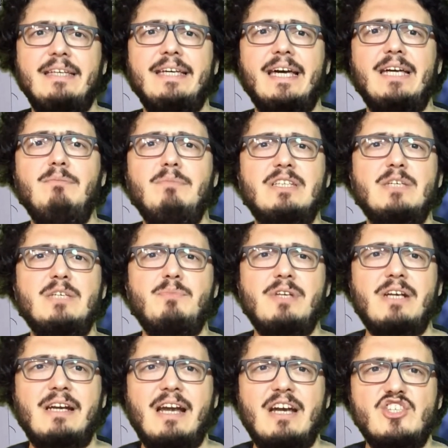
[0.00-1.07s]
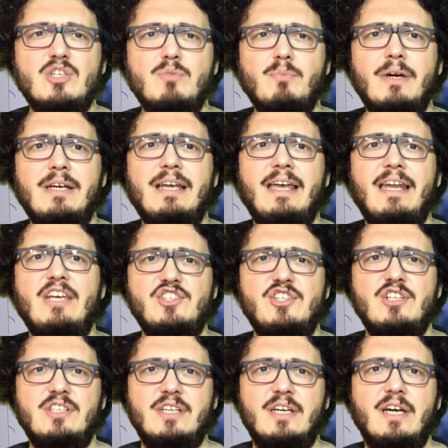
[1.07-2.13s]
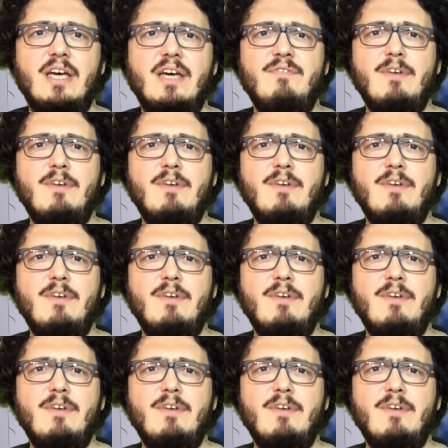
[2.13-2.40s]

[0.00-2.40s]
yayınladığı bir araştırmayla eleştirdi